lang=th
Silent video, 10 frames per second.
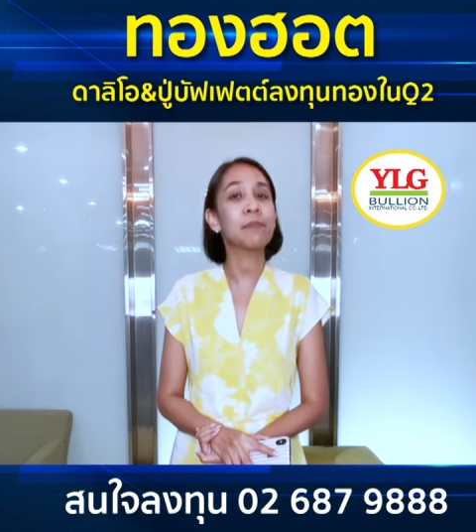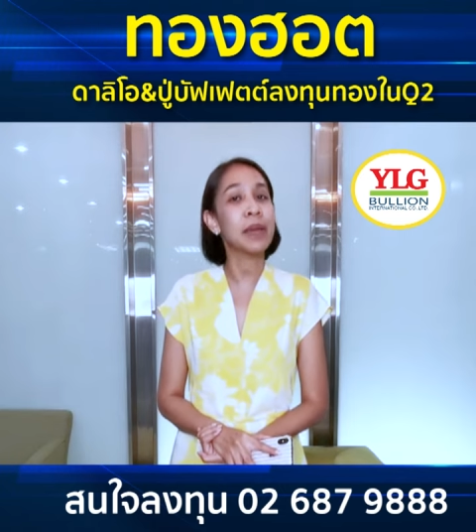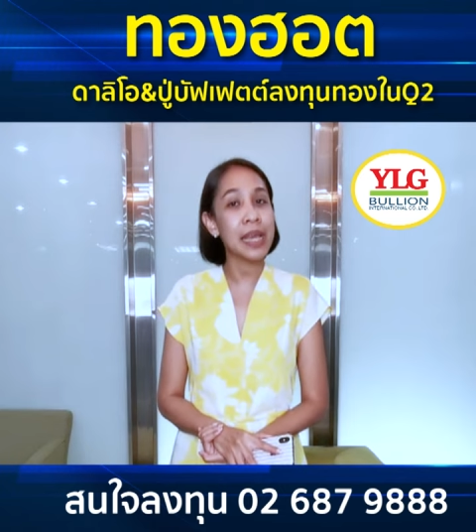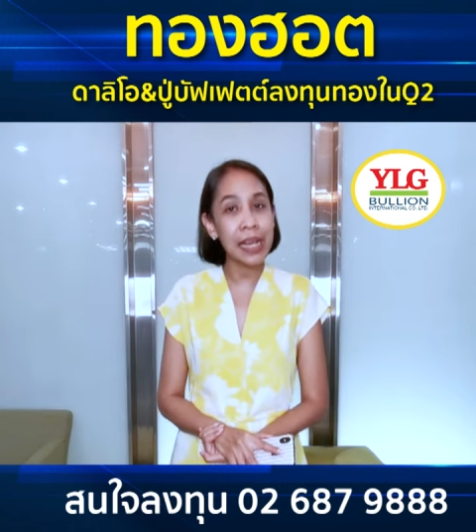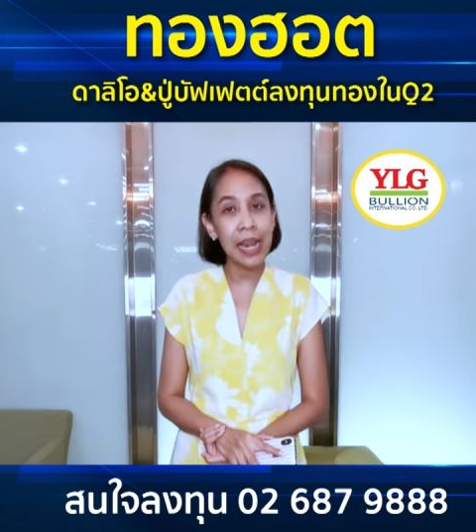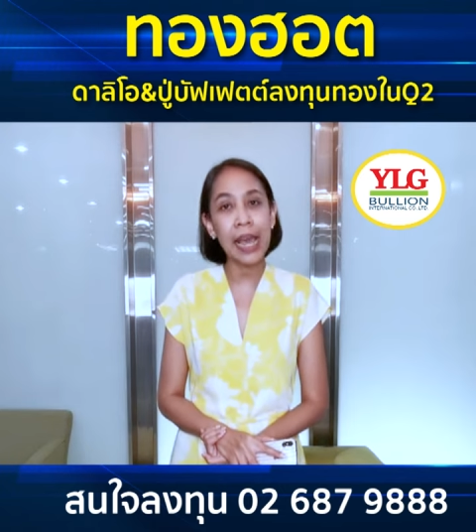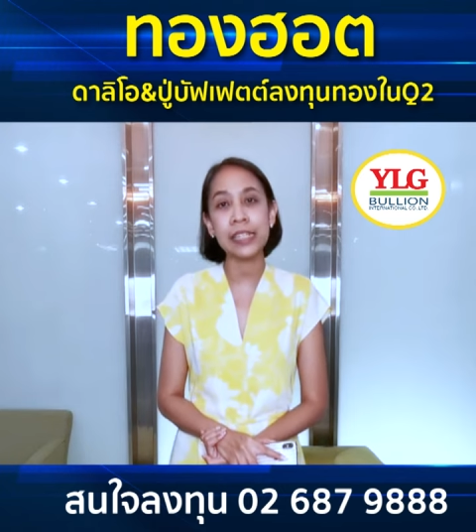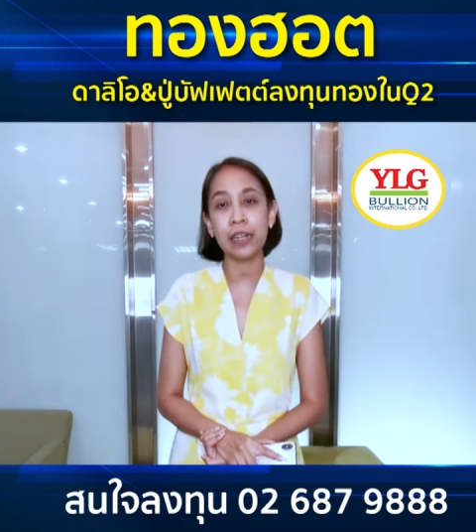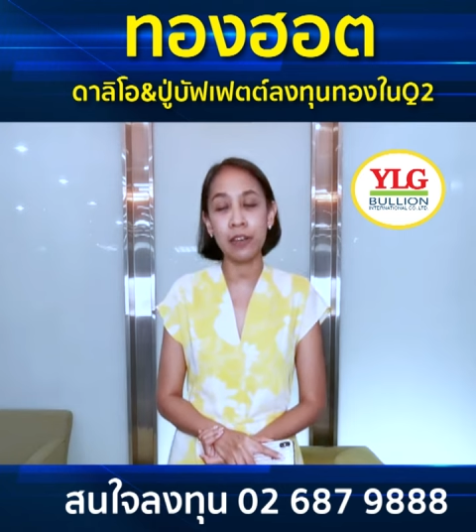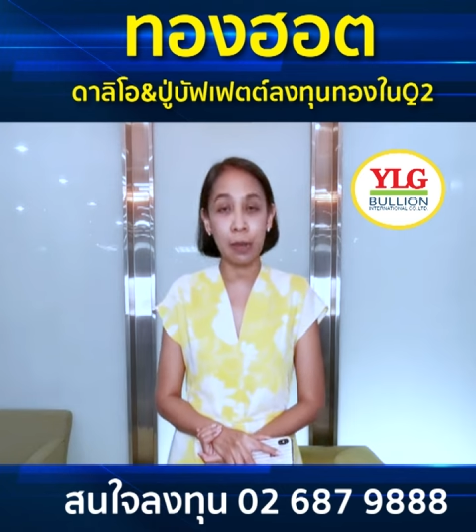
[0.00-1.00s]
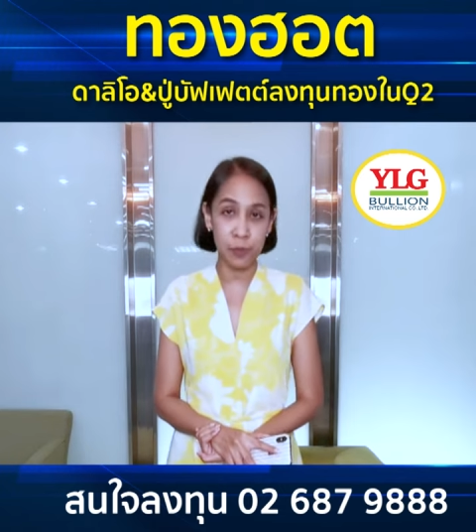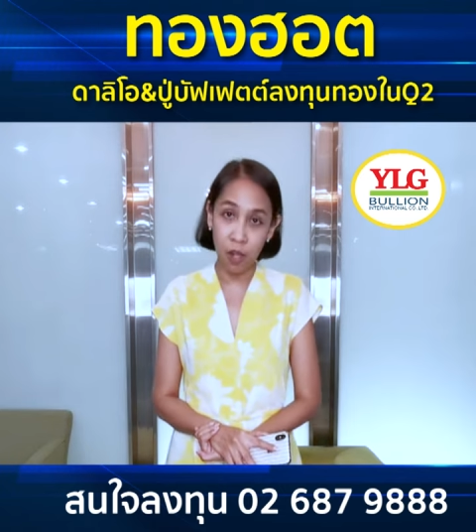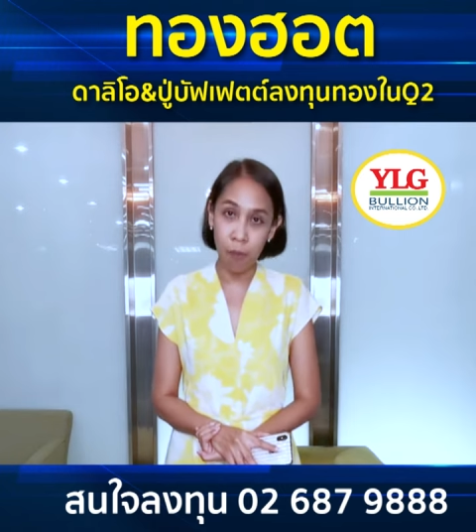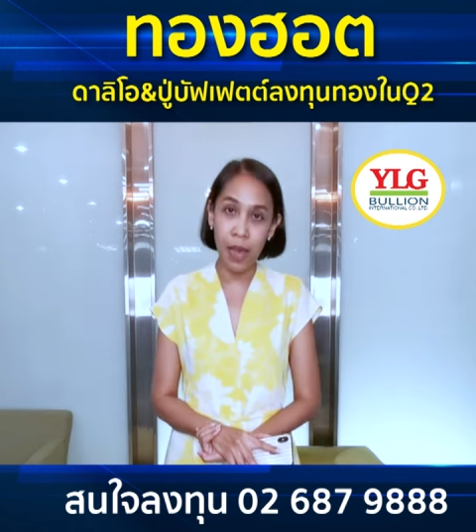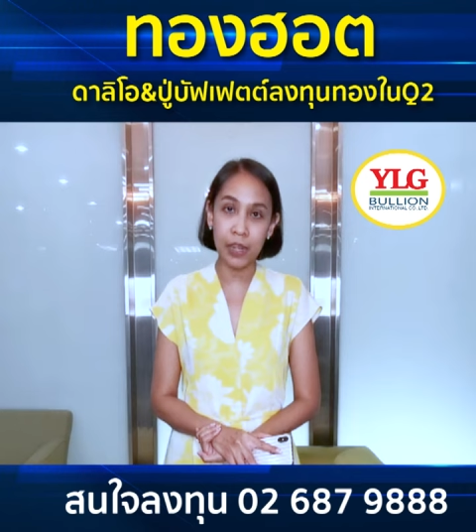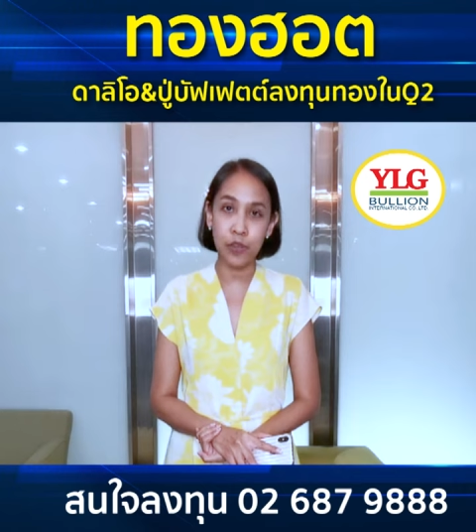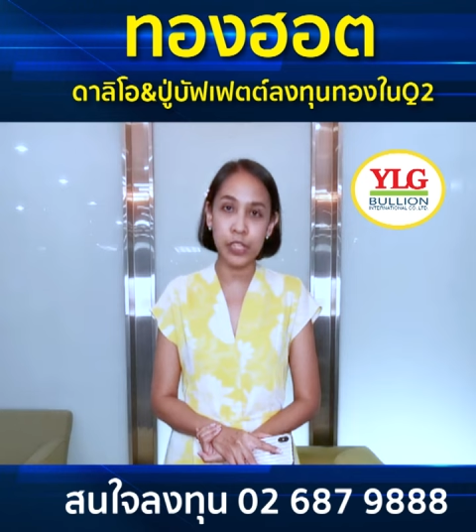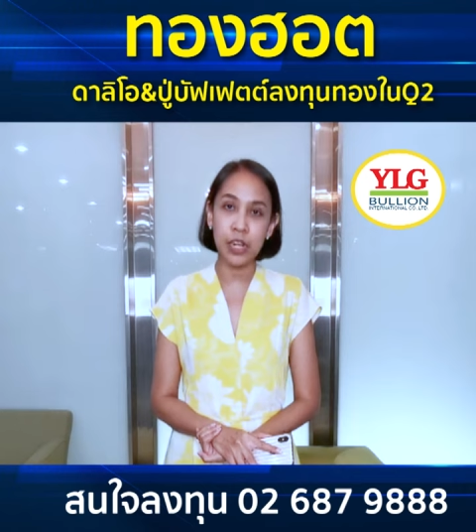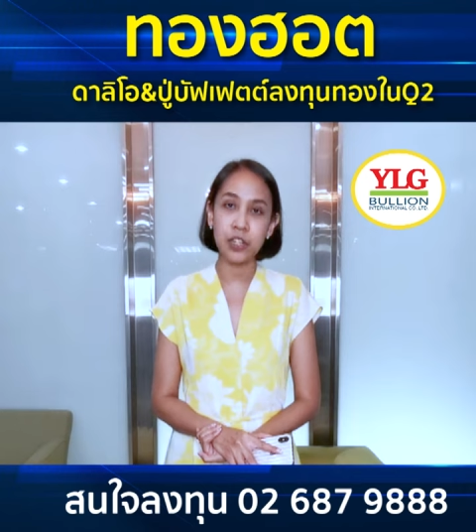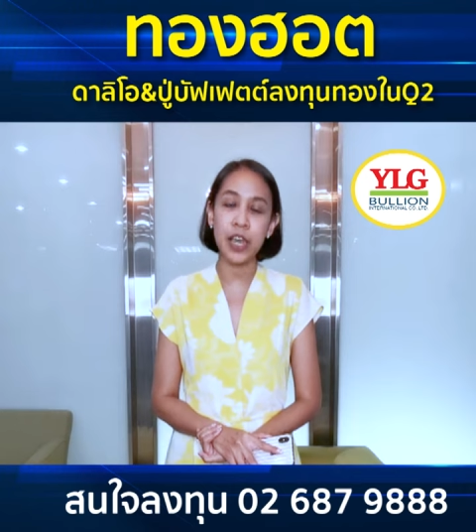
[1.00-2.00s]
ไม่ไกลจากระดับ 2,000ยู
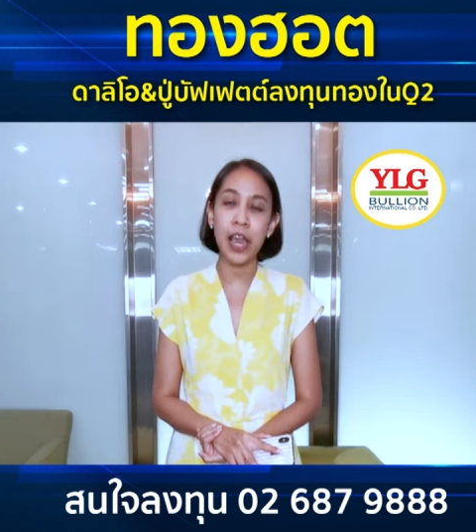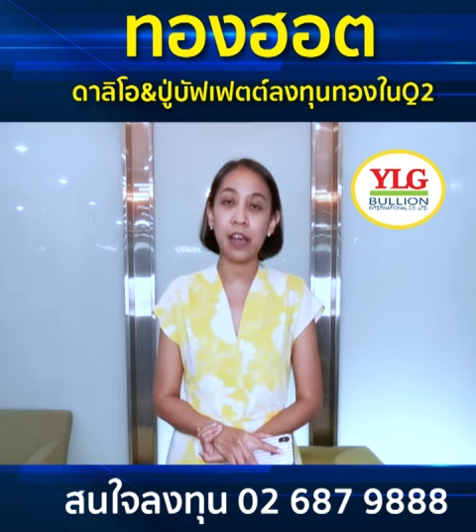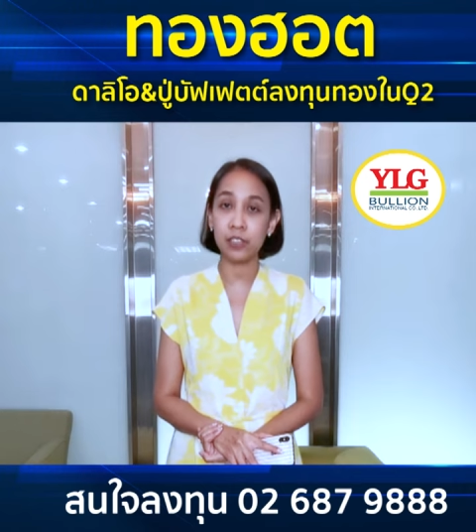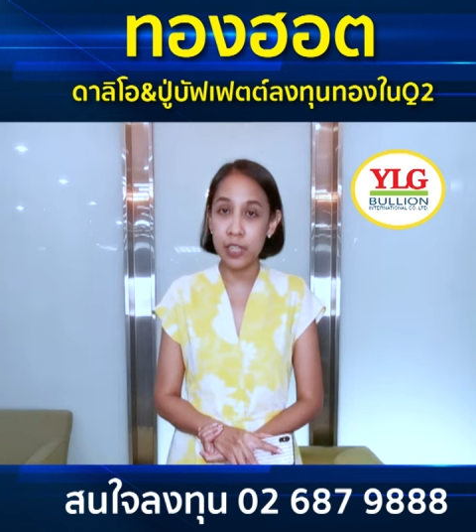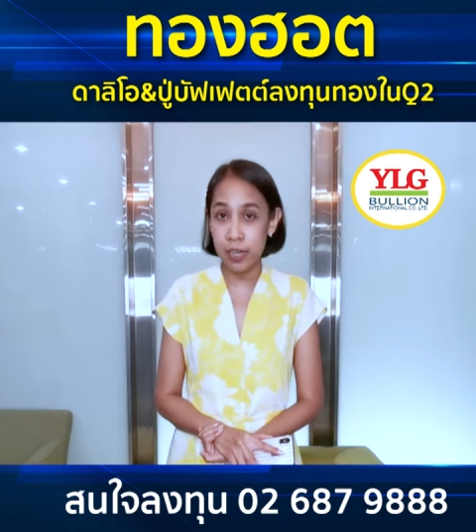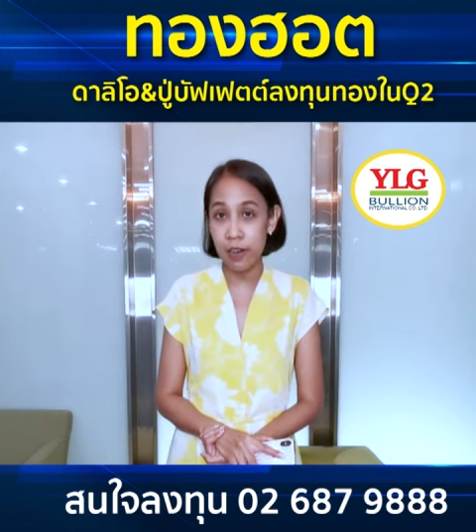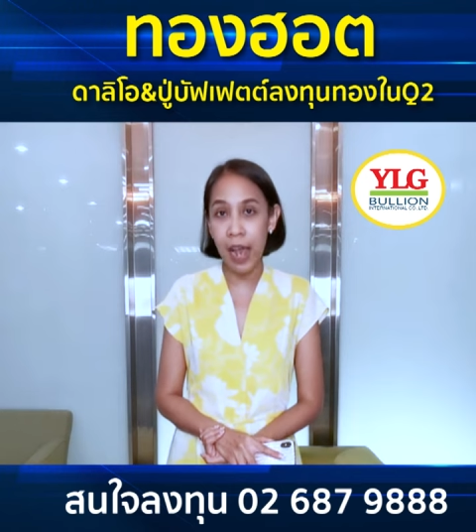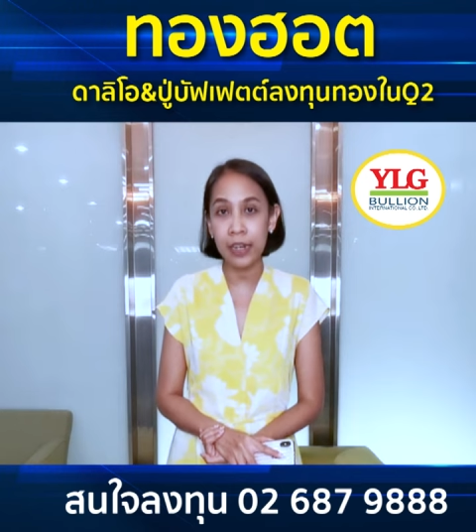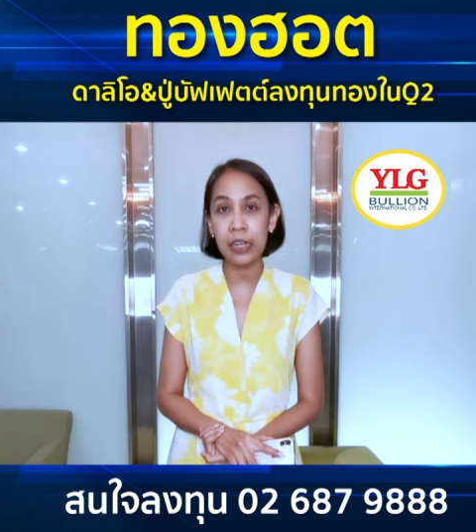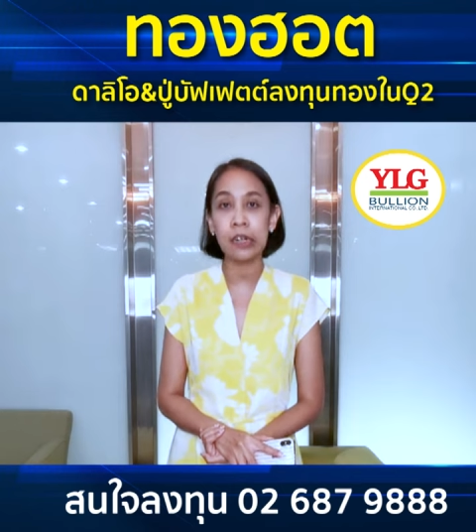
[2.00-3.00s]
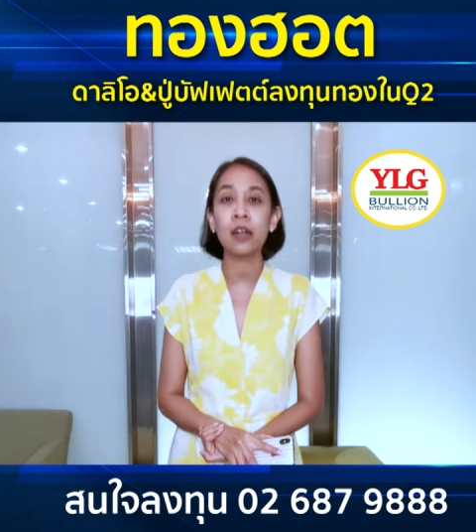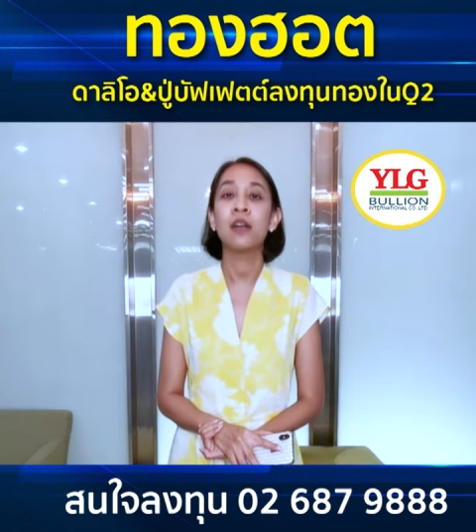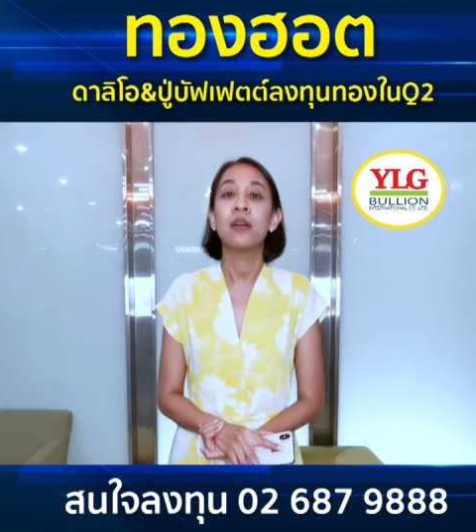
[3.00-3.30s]
โรทีออนซ์อีกครั้งหนึ่ง